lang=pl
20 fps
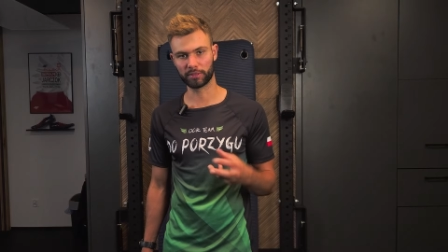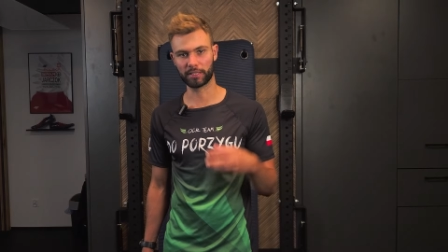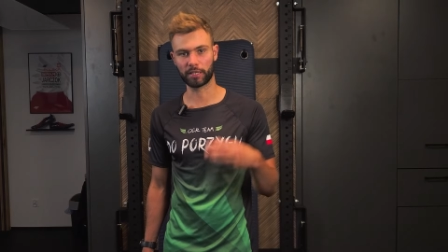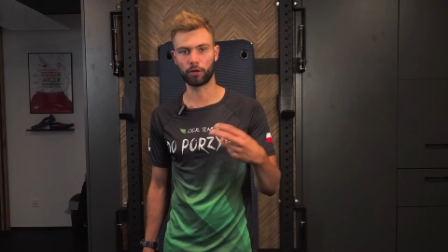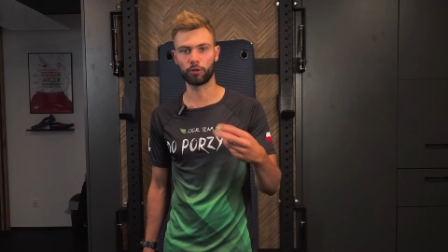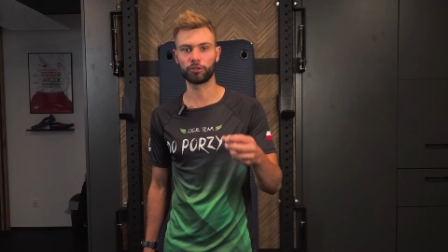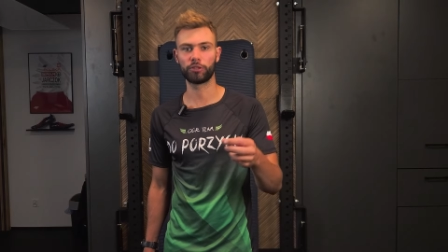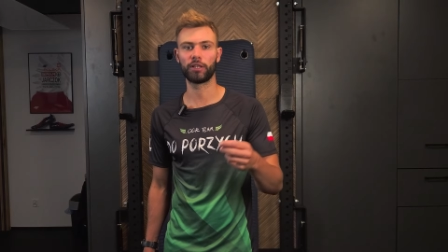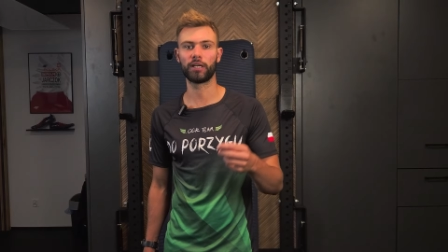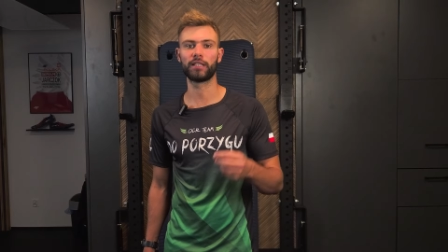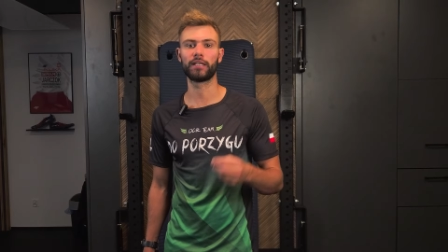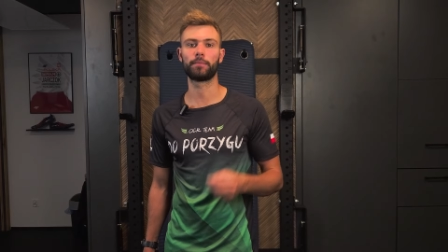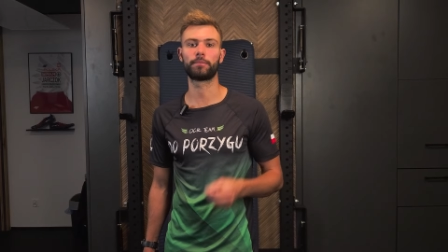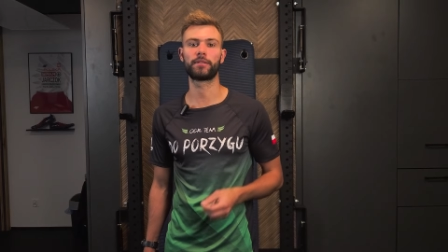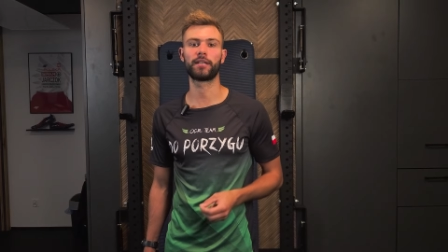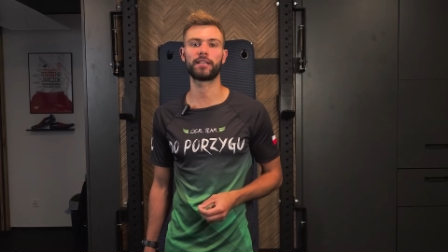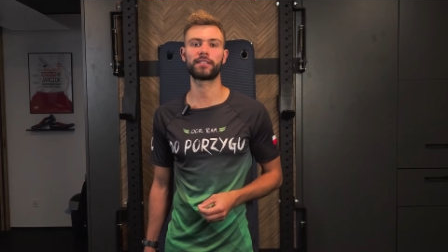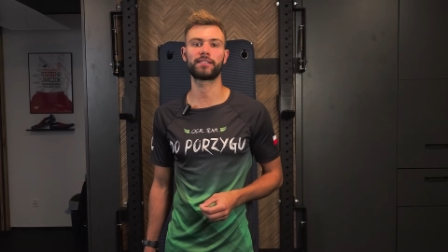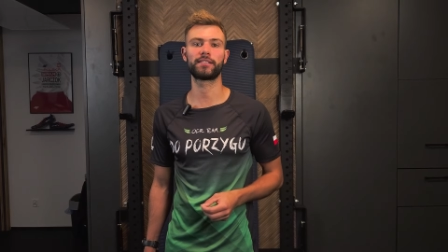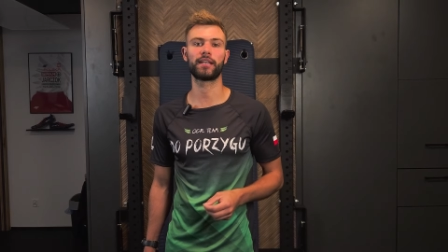zachodzi
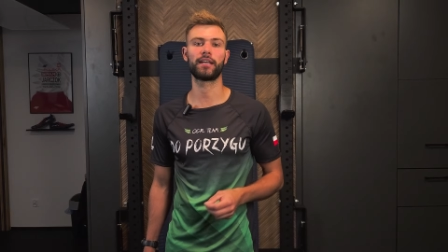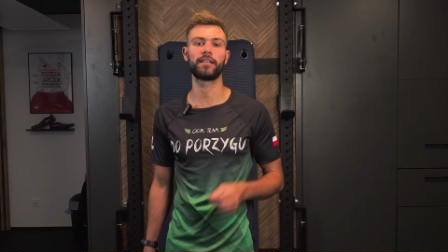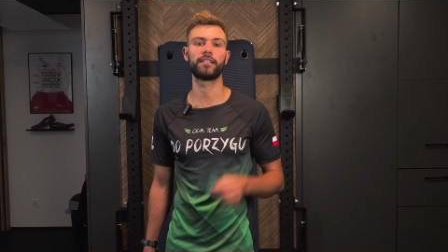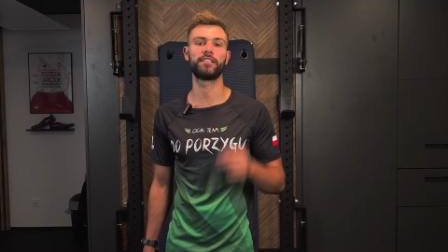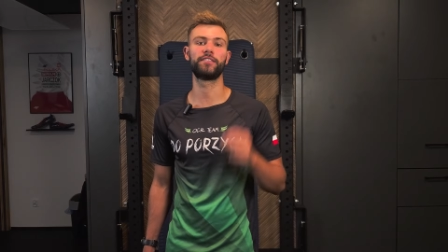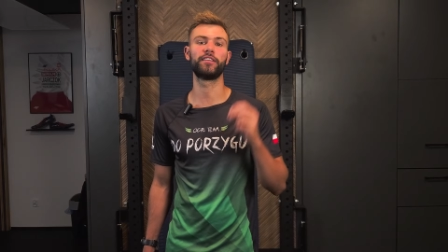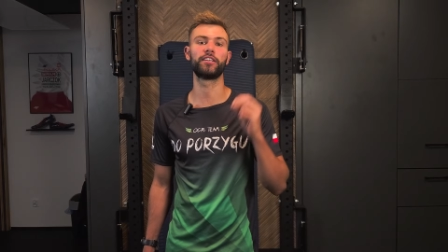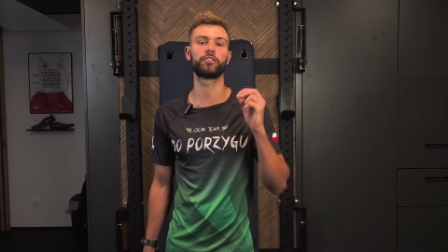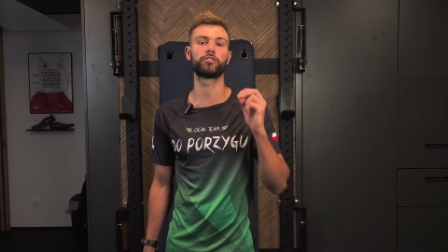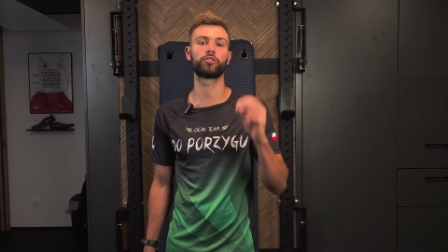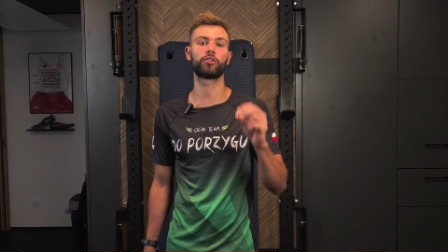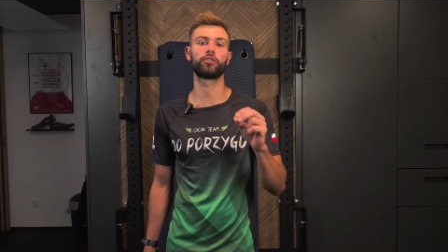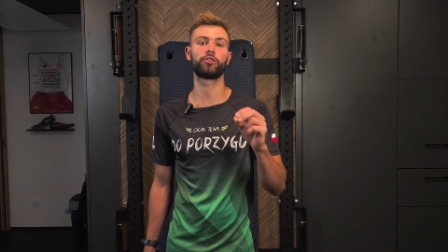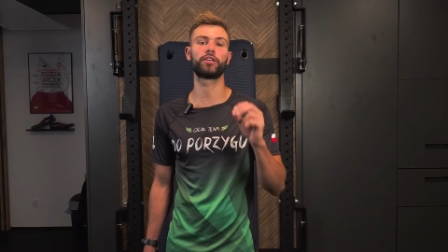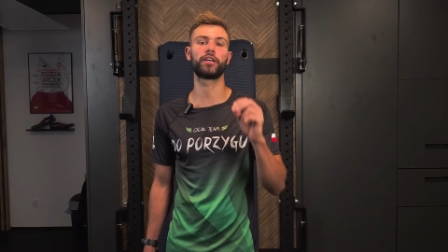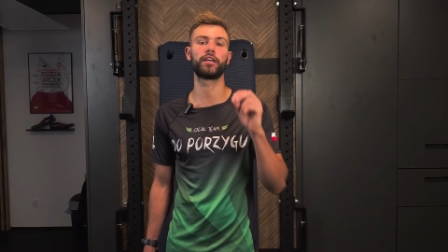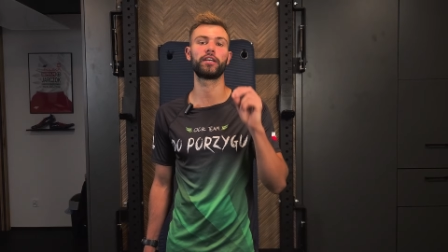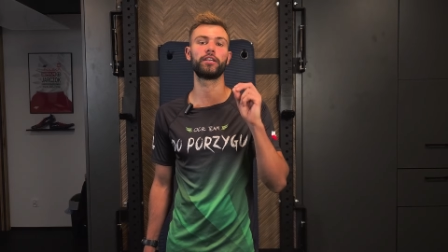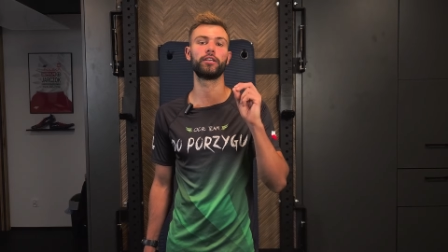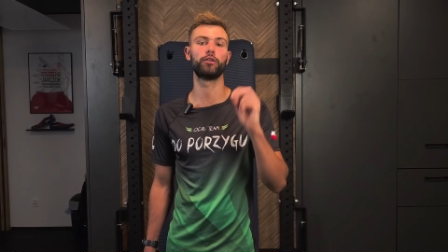adaptacja i
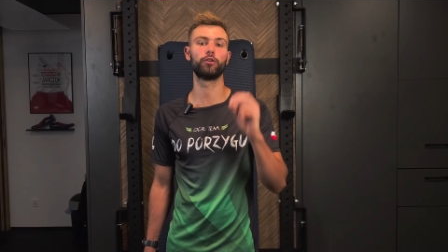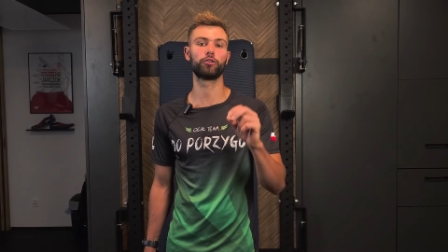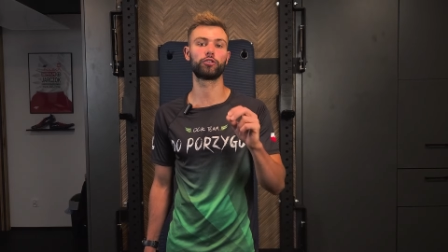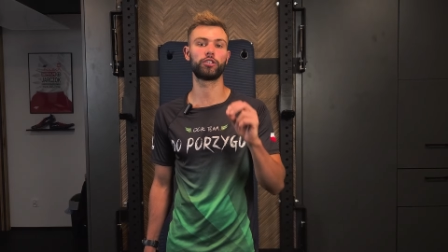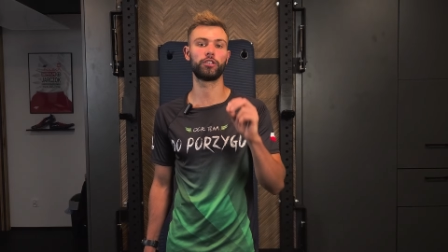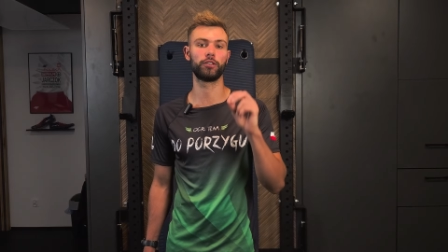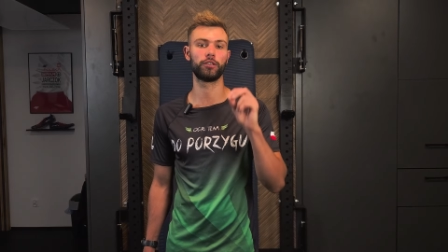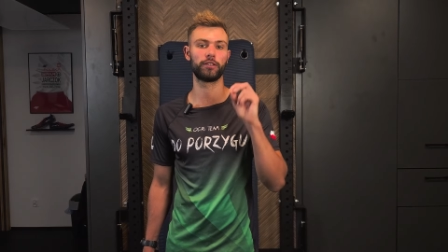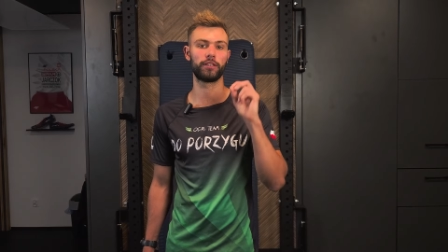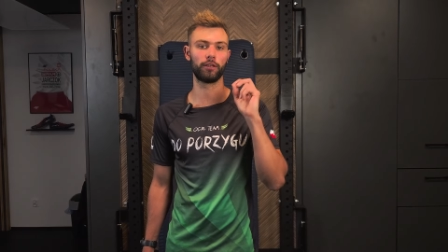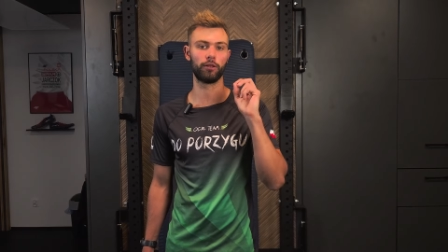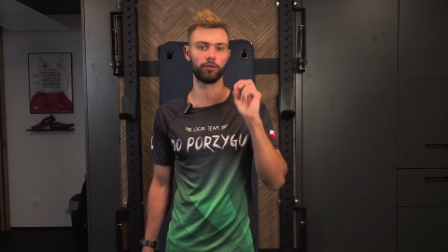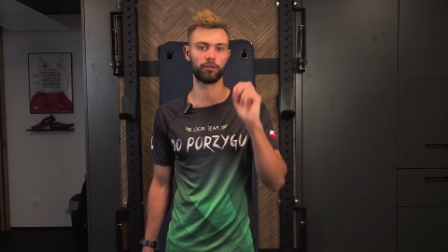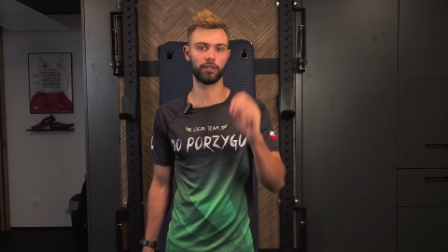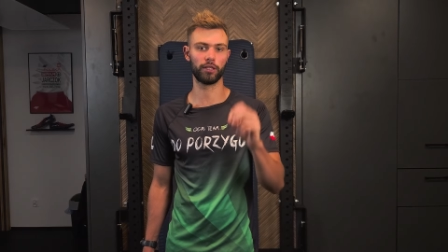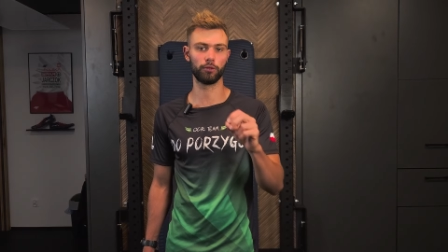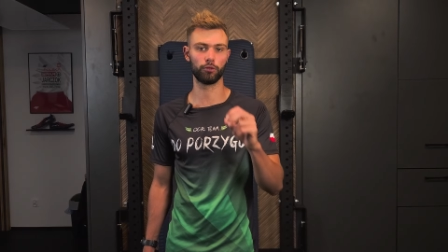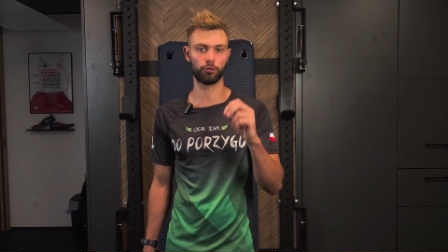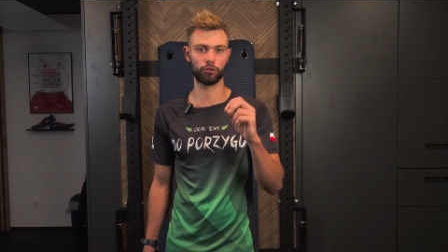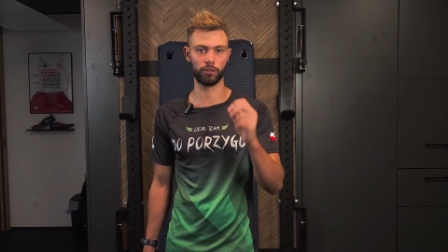zwiększenie ilości tego
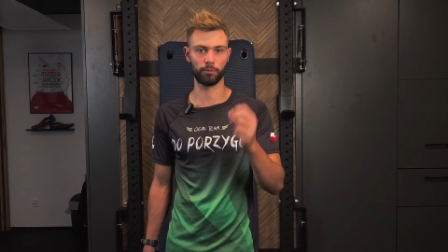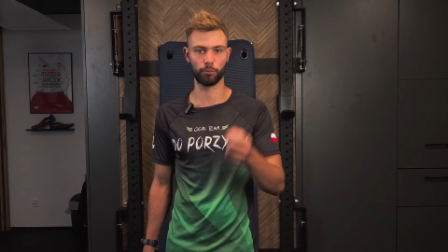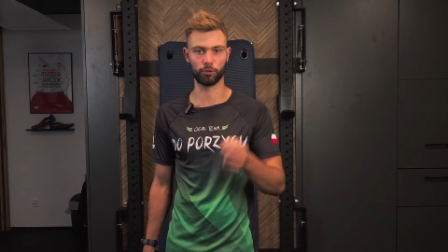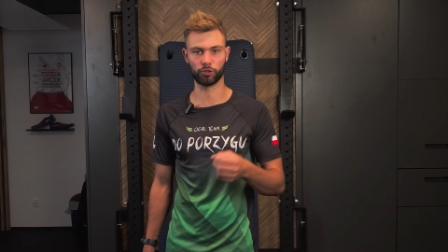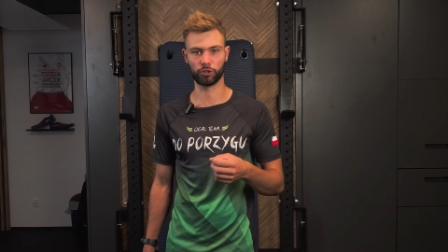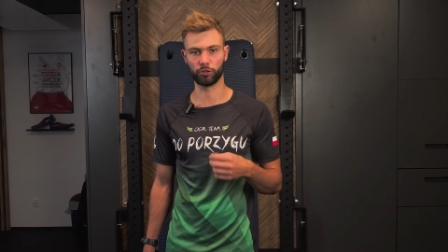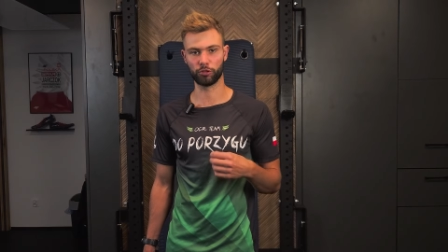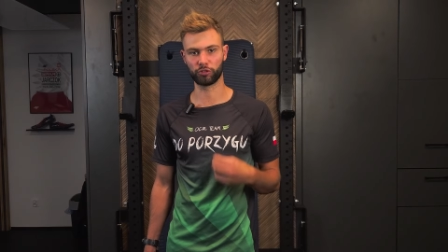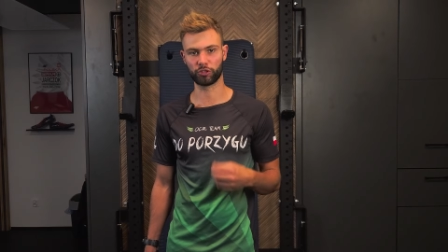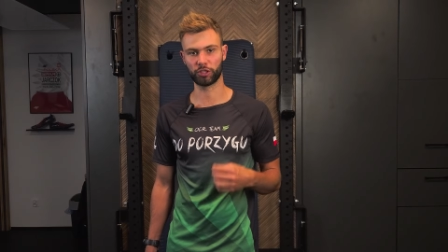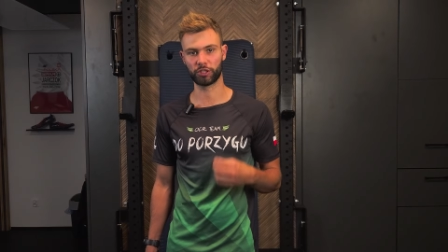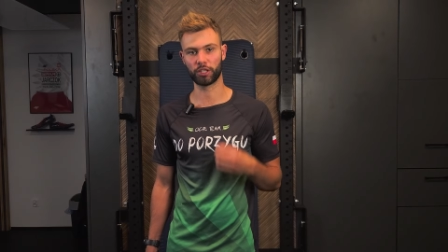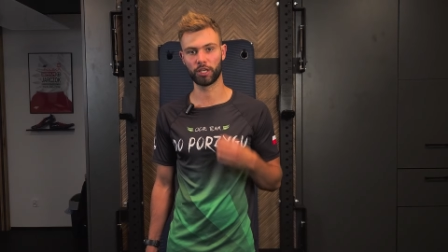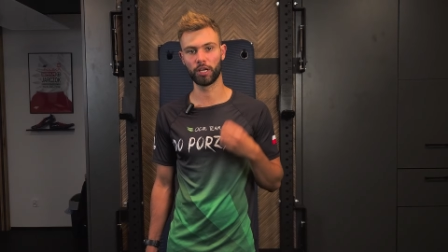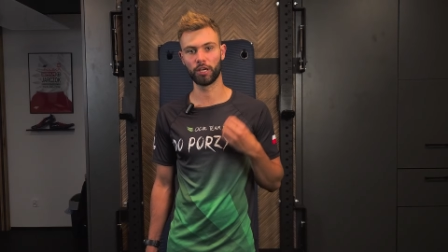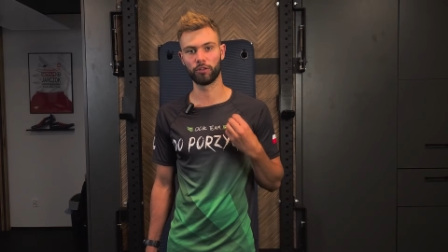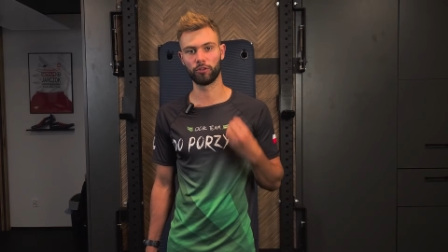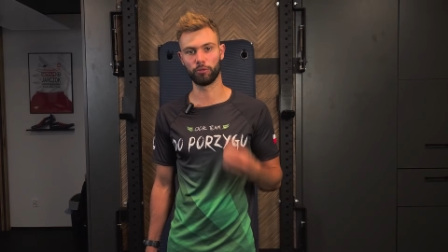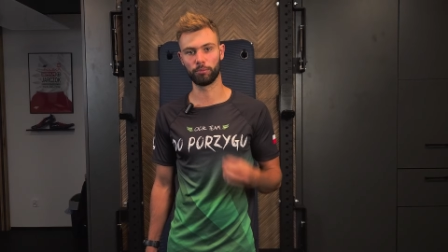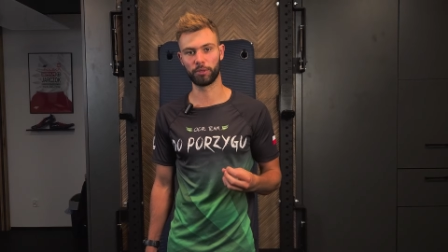tlenu, który może dotrzeć
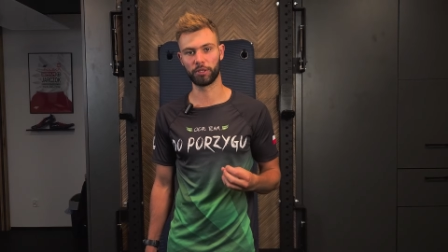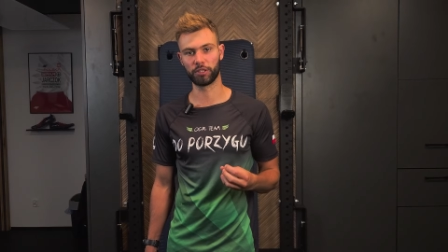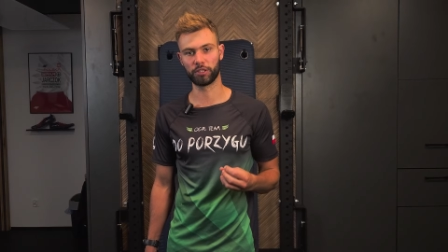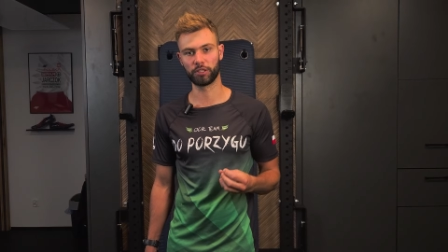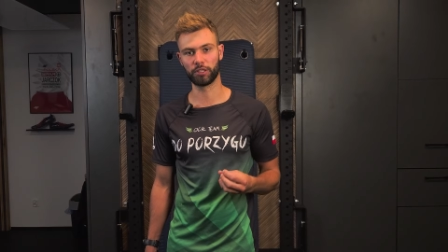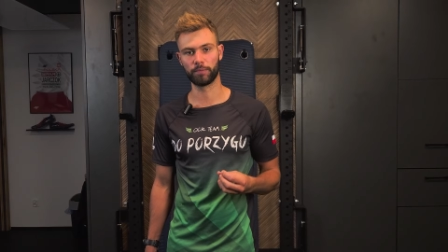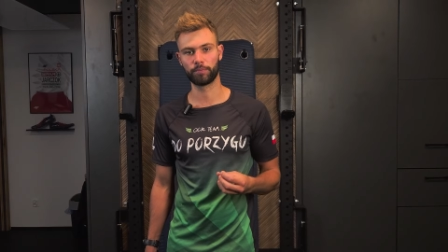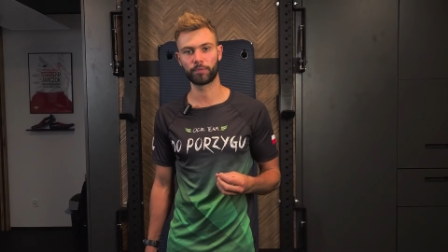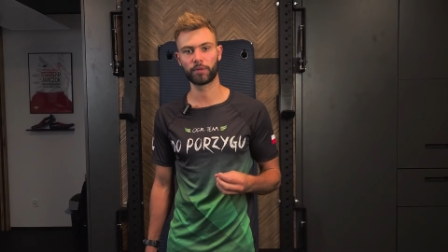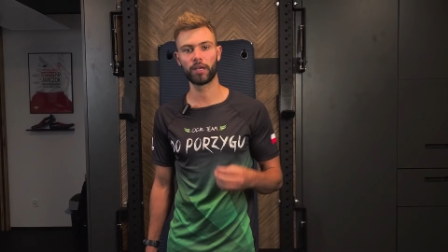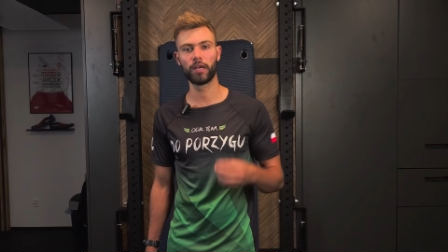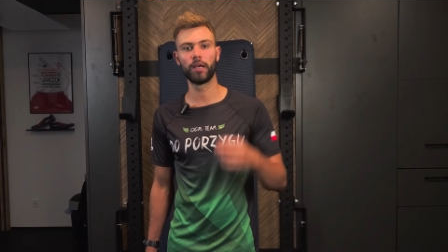do mięśni